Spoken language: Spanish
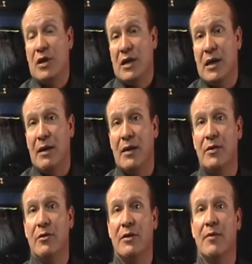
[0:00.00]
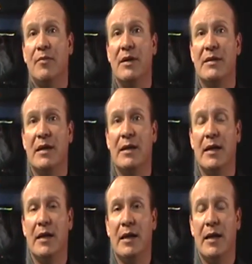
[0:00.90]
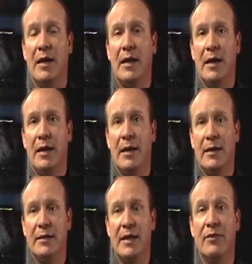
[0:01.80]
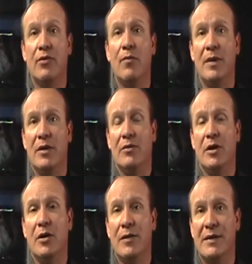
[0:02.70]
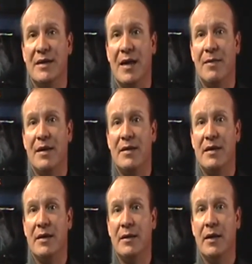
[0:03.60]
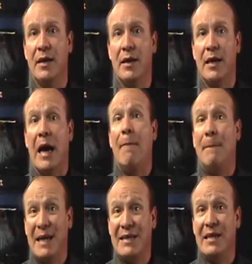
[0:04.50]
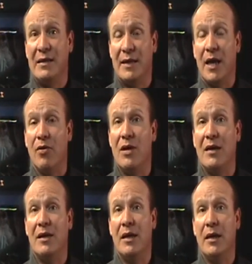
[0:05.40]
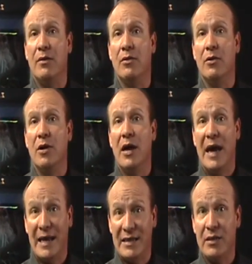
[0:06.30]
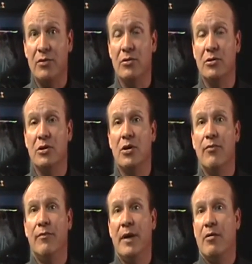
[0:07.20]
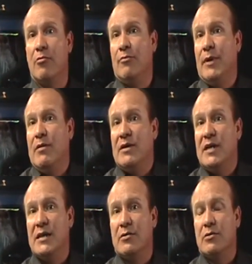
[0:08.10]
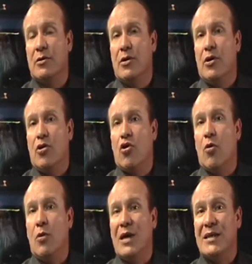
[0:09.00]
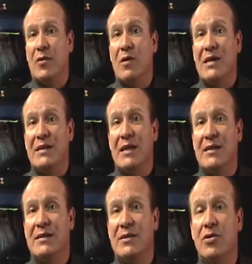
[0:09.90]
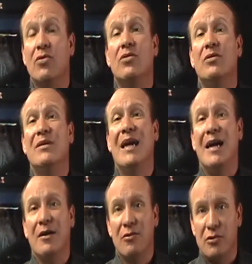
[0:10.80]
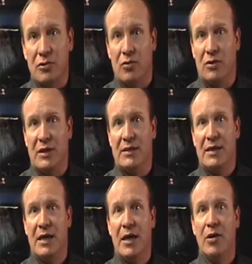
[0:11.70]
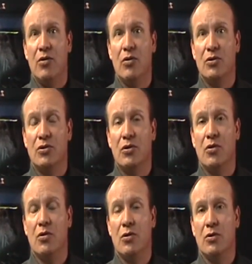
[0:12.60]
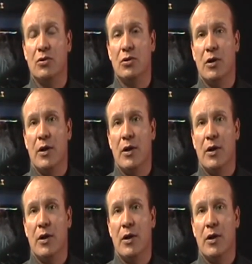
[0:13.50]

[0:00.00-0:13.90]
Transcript: aquí en Antioquia pues el, Centro de Opinión de la Universidad de Medellín que ha presentado y ha tenido éxitos, pero, pero insisto, como las encuestas son tan costosas, los, los,